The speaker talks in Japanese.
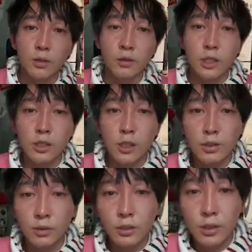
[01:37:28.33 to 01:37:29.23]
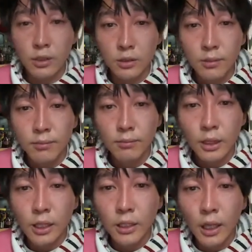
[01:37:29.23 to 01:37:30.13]
お疲れ様です。お疲れ様です。
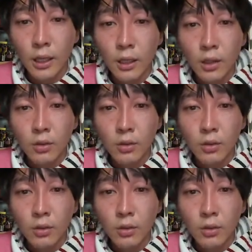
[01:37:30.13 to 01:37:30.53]
またね。